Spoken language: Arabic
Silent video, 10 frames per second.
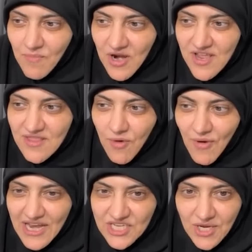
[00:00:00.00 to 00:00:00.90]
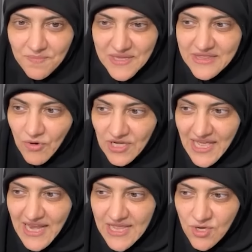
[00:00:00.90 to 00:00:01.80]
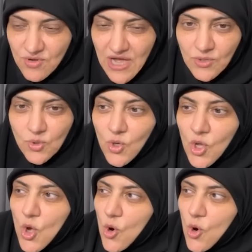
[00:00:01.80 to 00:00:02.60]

المريضة وعلشان بيتها وعيالها يجوا ياكلوا